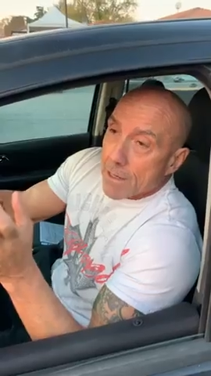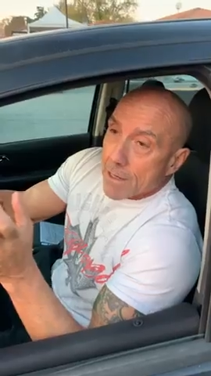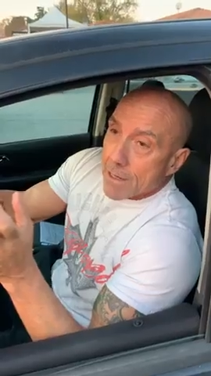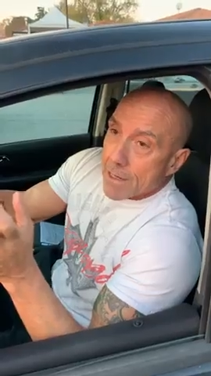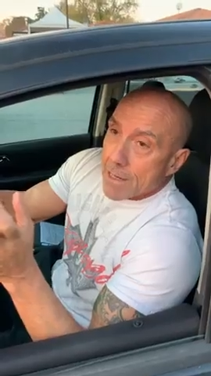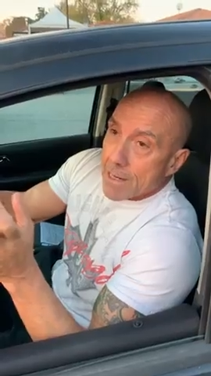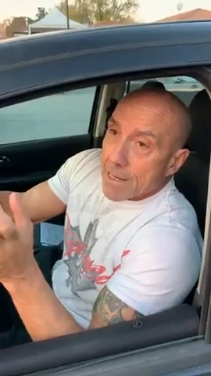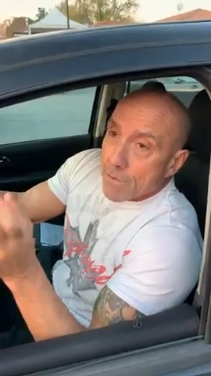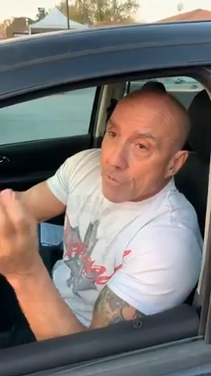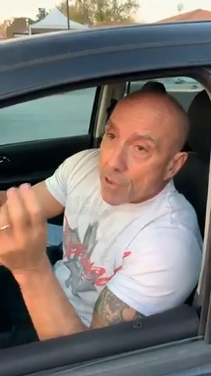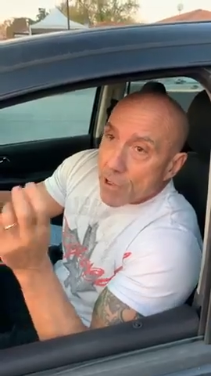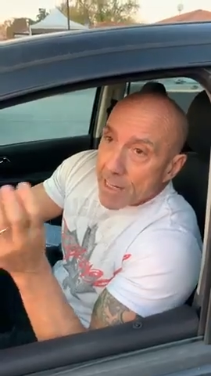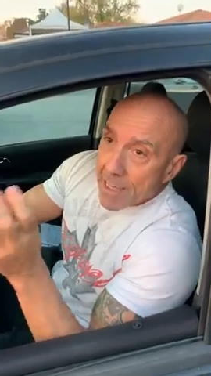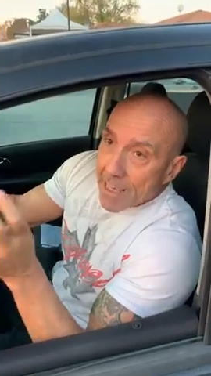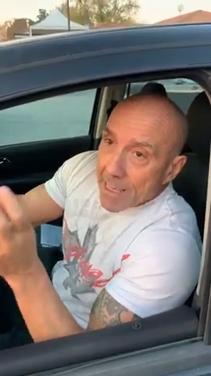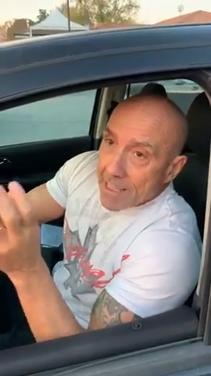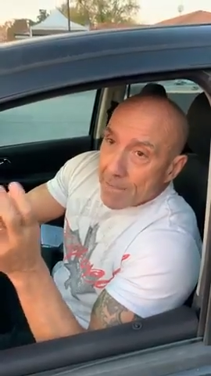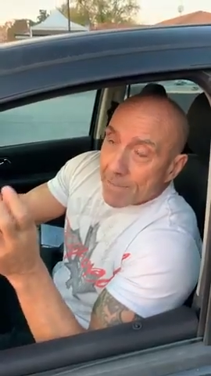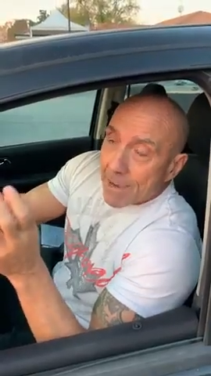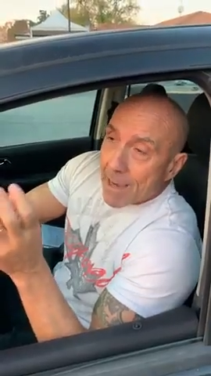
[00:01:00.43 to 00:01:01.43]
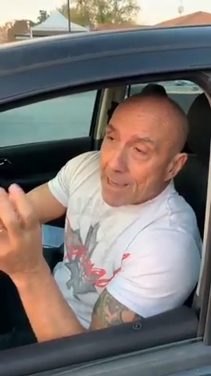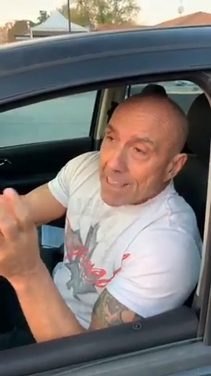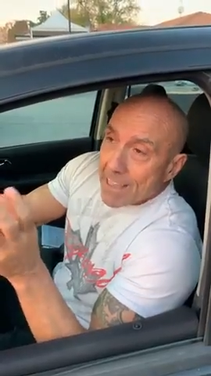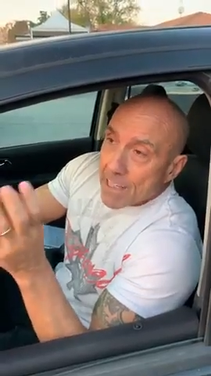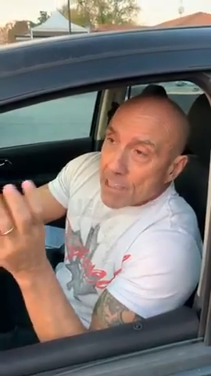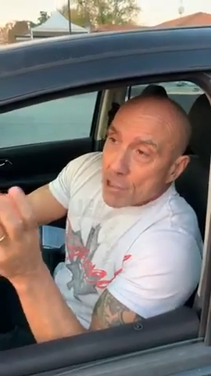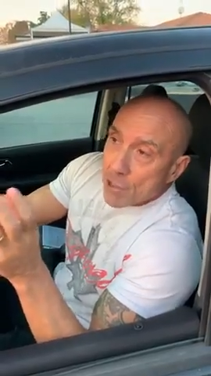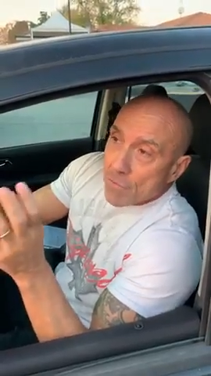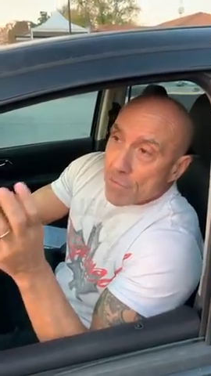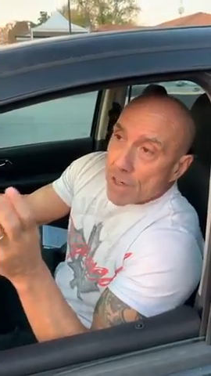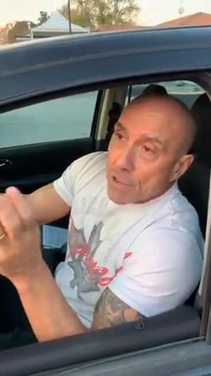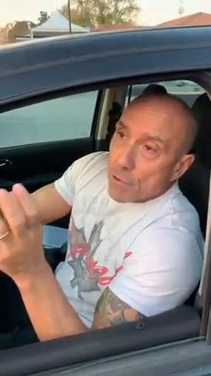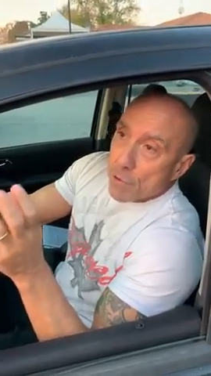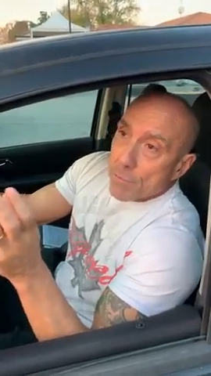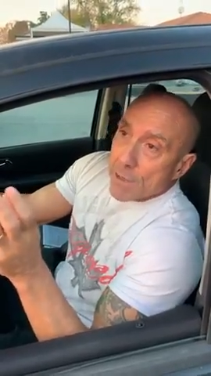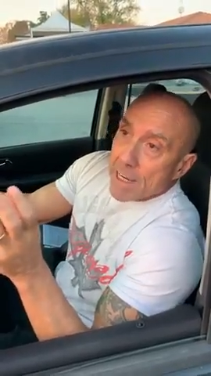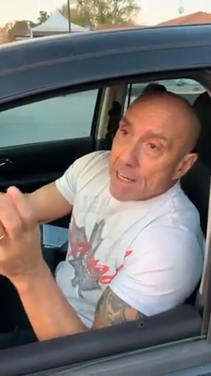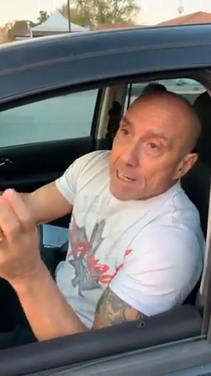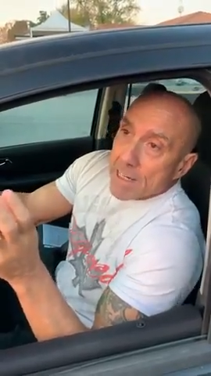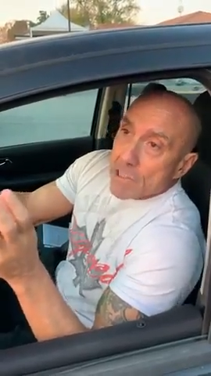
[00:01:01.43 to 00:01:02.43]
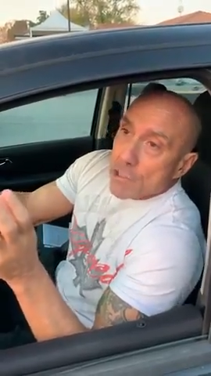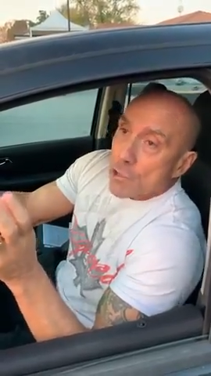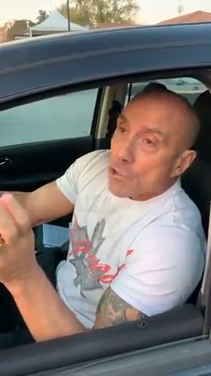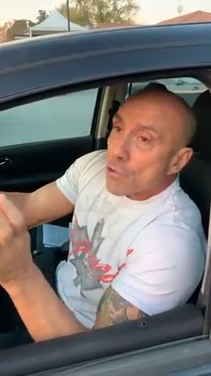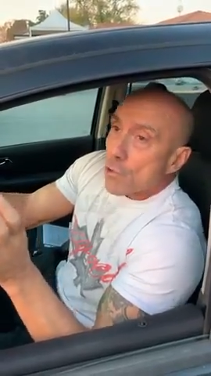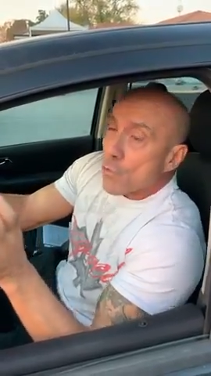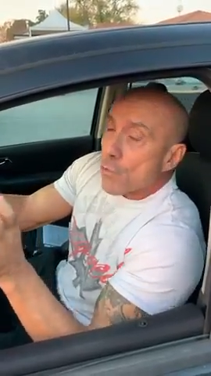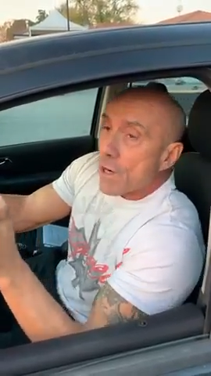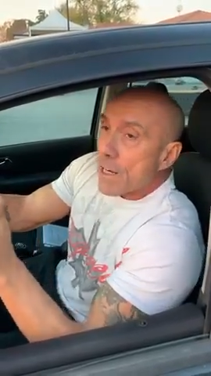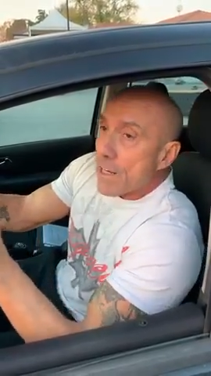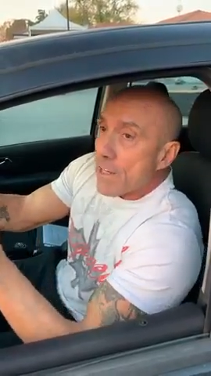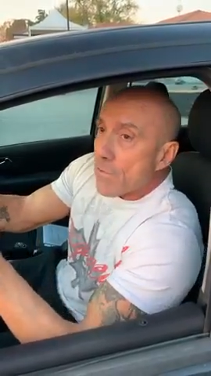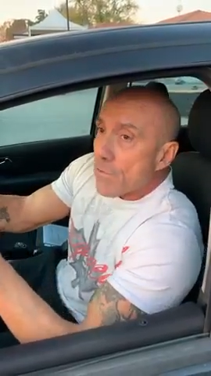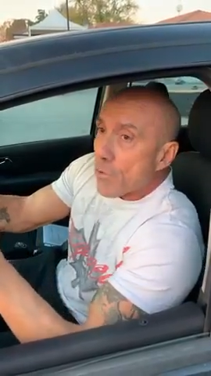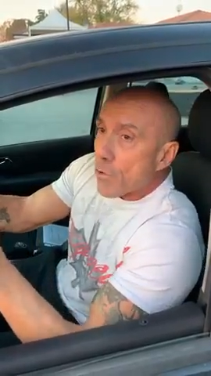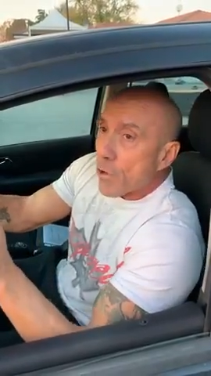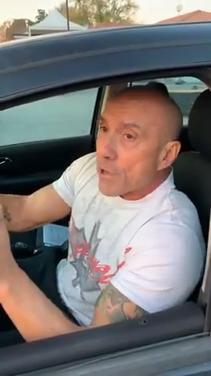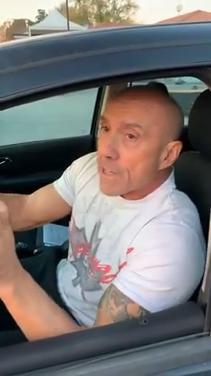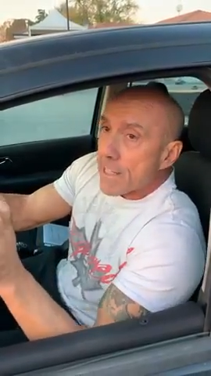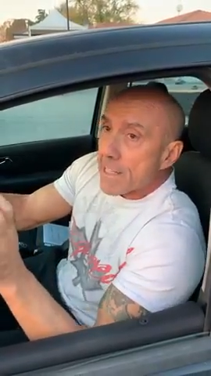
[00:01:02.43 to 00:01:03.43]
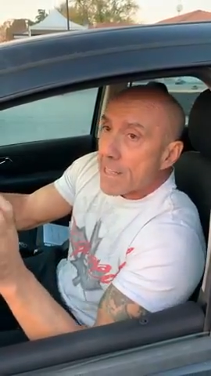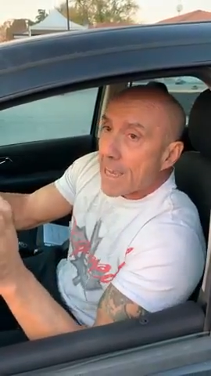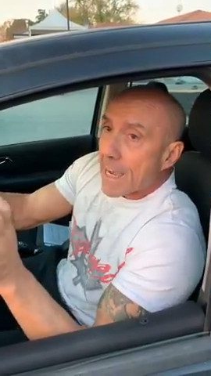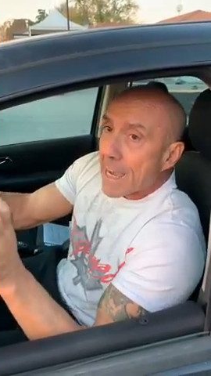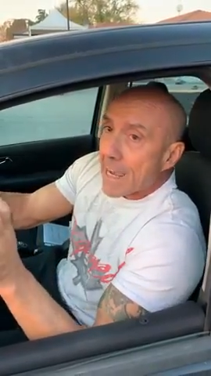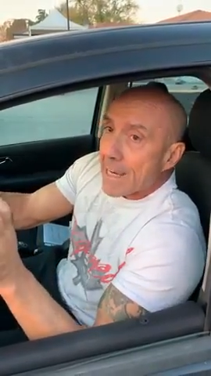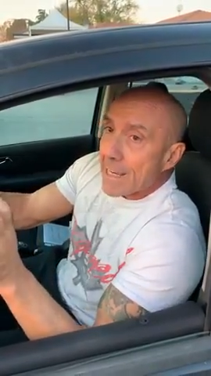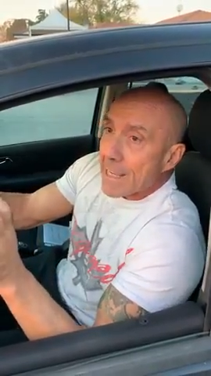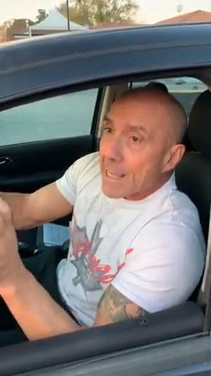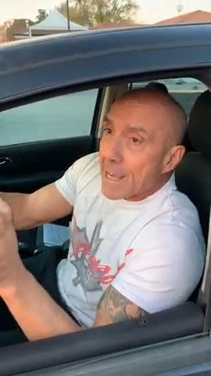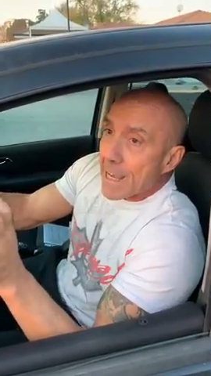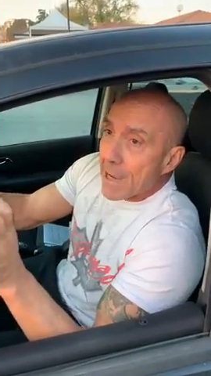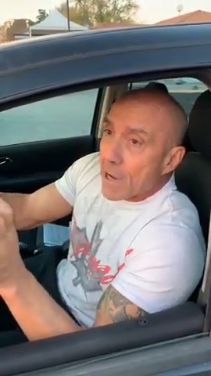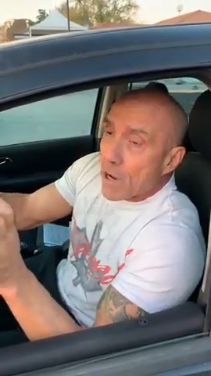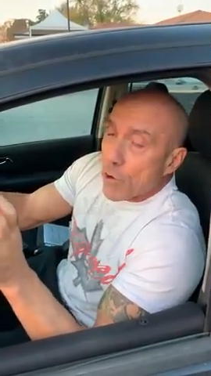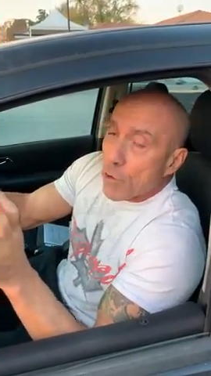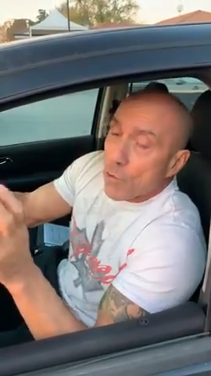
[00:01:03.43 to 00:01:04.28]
I lavori che adesso vanno bene sono quelli fuori Italia